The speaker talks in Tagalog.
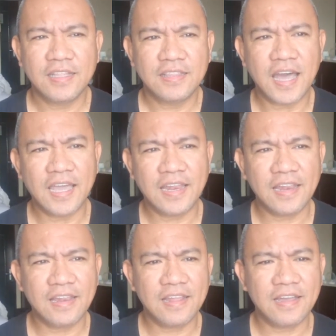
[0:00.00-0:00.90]

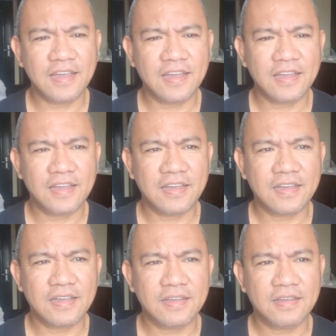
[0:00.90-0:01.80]
dahil uh,
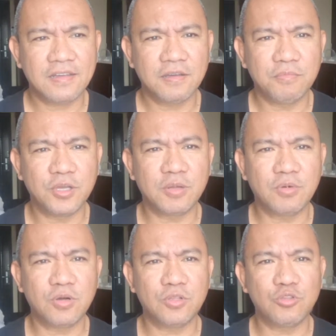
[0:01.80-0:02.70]
pero
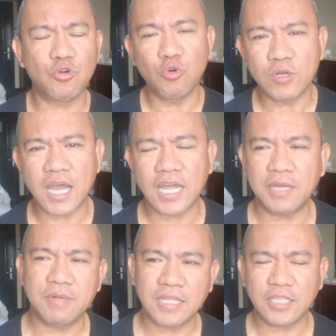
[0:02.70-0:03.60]
mo, nung una,
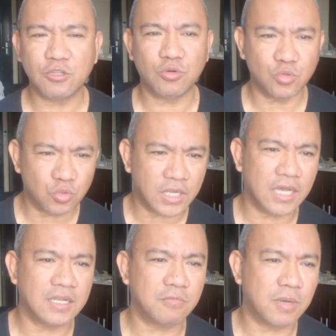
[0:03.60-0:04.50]
alam natin nung
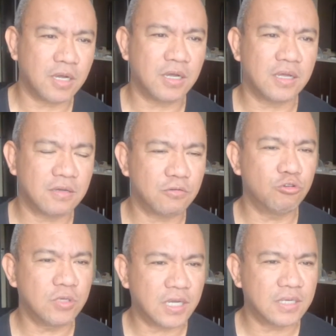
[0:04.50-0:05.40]
una, nung mga
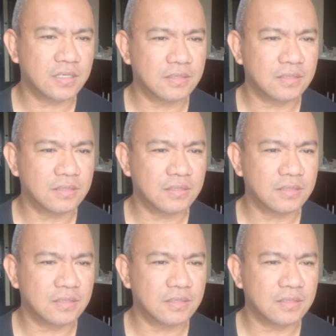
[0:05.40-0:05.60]
unang